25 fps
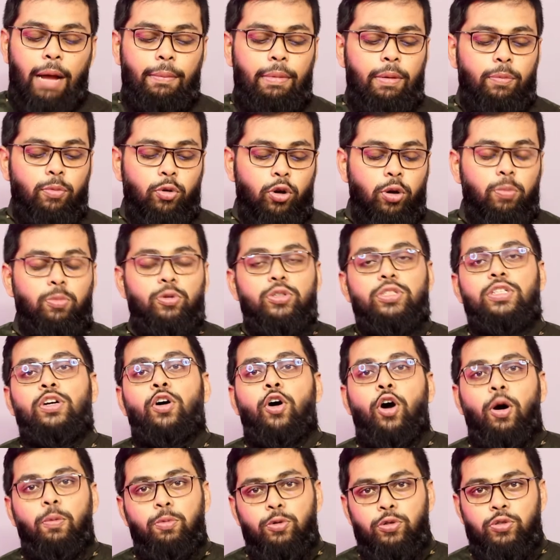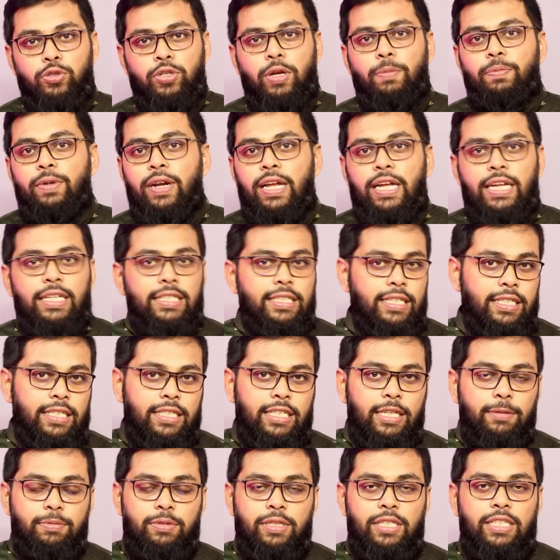আমি বলবো যে অবশ্যই আপনারা এই
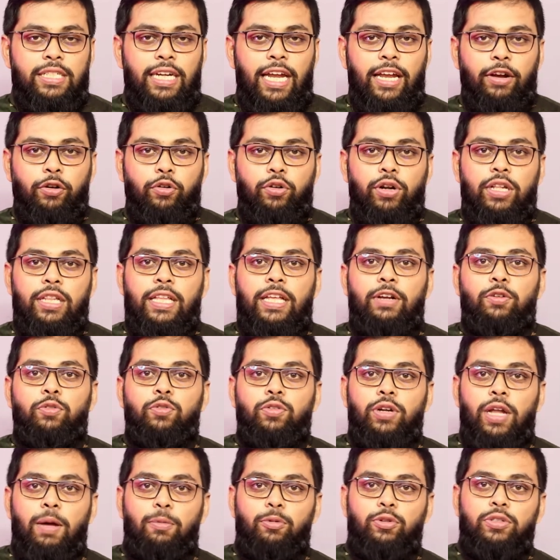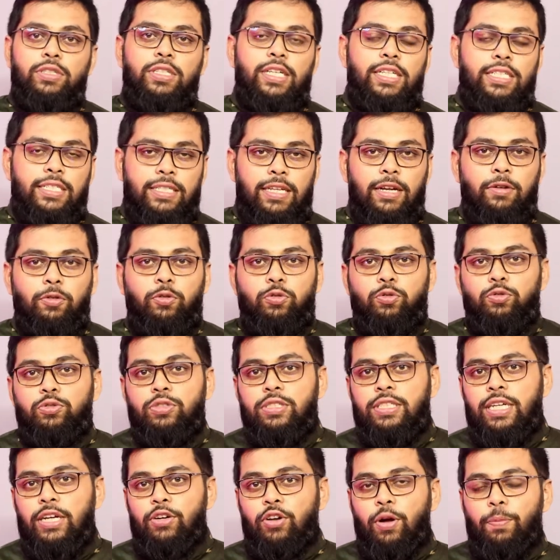টিপসটি ট্রাই করে দেখুন এবং চেষ্টা
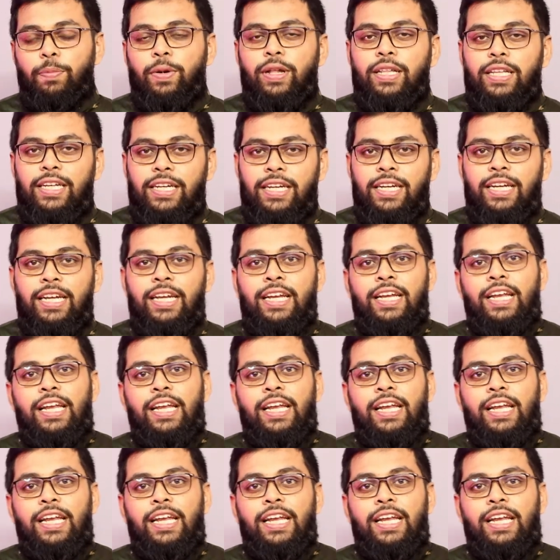করুন যেন আপনাদের